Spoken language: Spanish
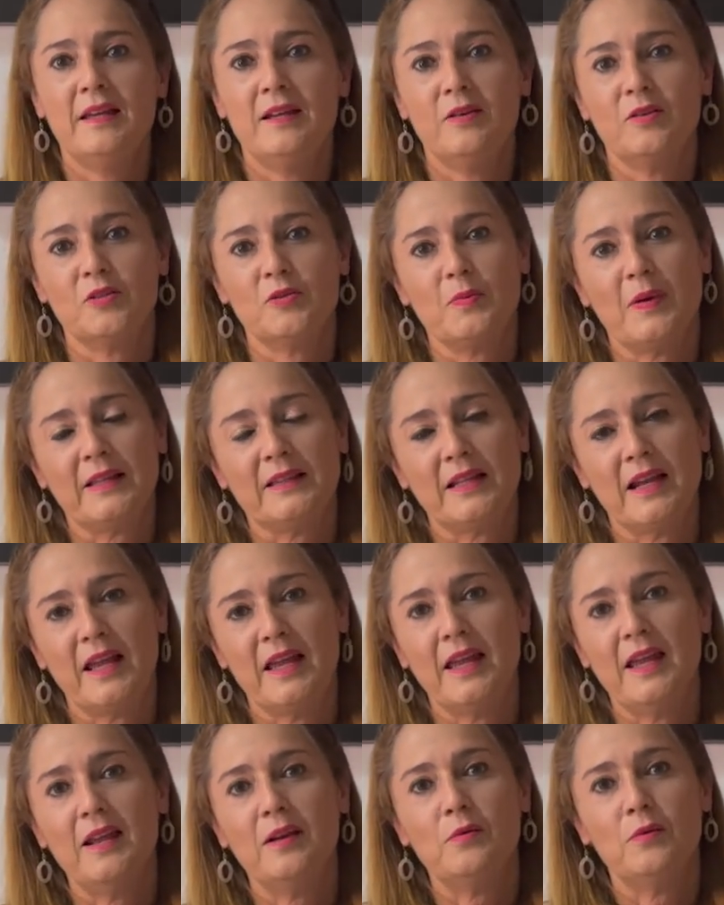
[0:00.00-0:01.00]
Nos va a
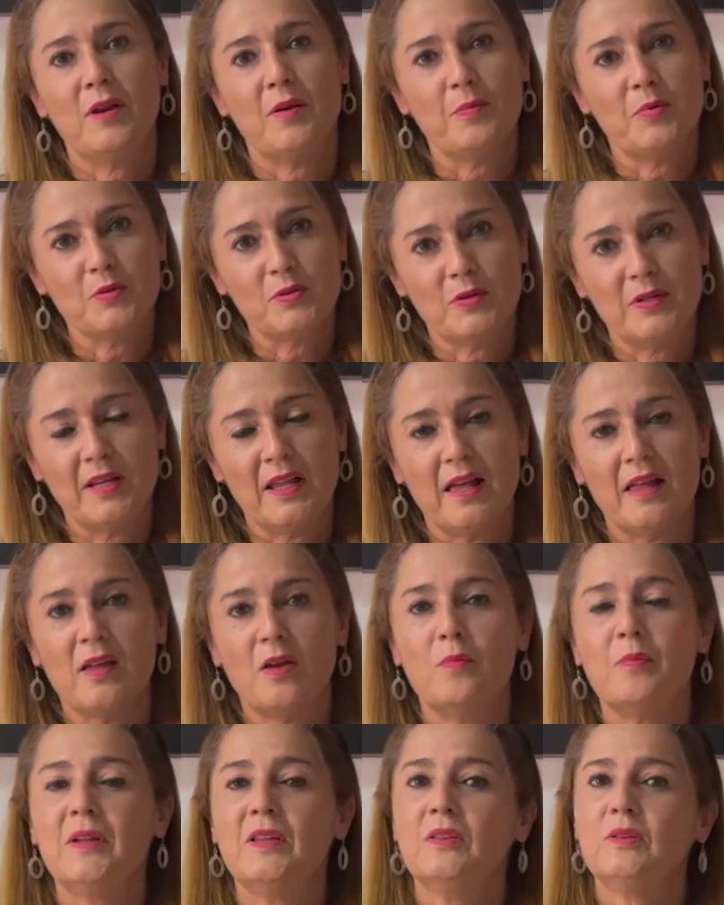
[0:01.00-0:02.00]
traer una posibilidad de
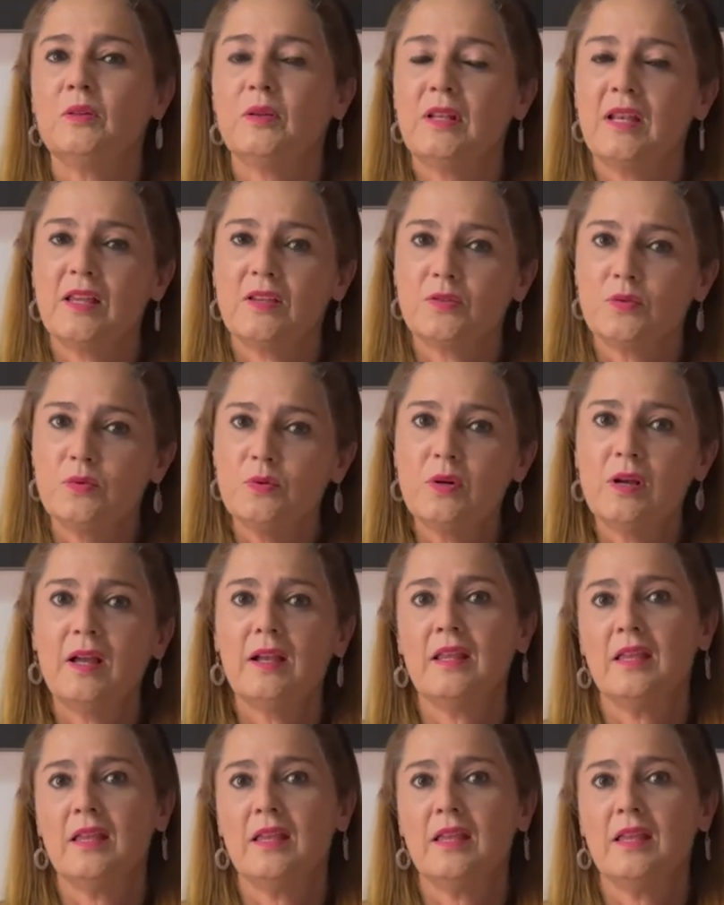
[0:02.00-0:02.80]
aumento del azúcar